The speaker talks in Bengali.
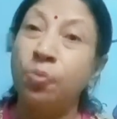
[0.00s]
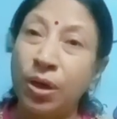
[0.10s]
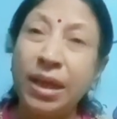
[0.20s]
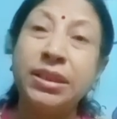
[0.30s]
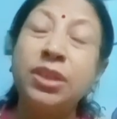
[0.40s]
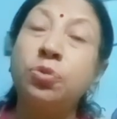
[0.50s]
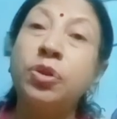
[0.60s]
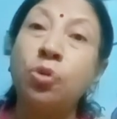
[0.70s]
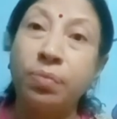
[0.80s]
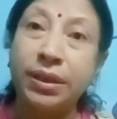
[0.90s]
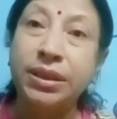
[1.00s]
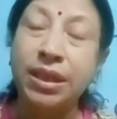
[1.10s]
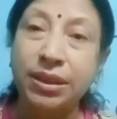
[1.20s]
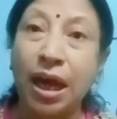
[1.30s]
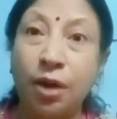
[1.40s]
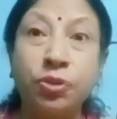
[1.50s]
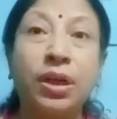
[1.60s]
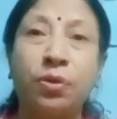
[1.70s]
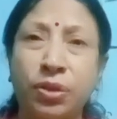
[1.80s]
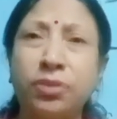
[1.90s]
বললে যে তুমি সোমনাথের সাথে
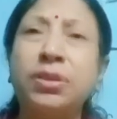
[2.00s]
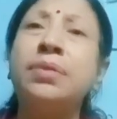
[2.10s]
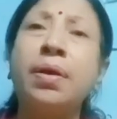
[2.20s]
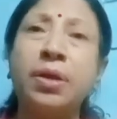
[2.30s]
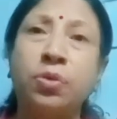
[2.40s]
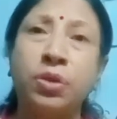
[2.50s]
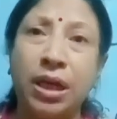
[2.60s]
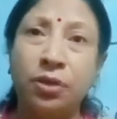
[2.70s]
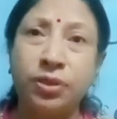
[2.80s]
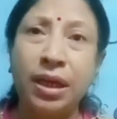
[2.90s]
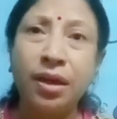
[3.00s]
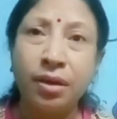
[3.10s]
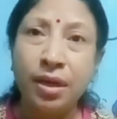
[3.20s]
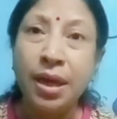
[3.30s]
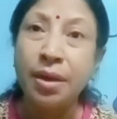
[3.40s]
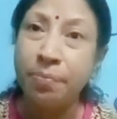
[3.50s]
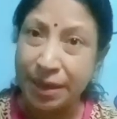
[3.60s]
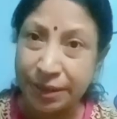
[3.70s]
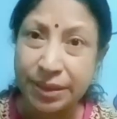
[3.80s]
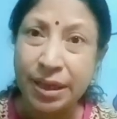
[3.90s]
আলোচনা করেছো কিভাবে করেছো আলোচনা
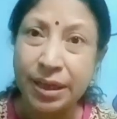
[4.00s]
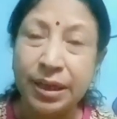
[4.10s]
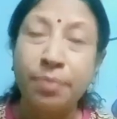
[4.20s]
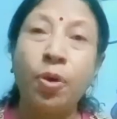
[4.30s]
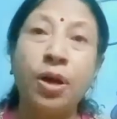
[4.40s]
মেসেজে না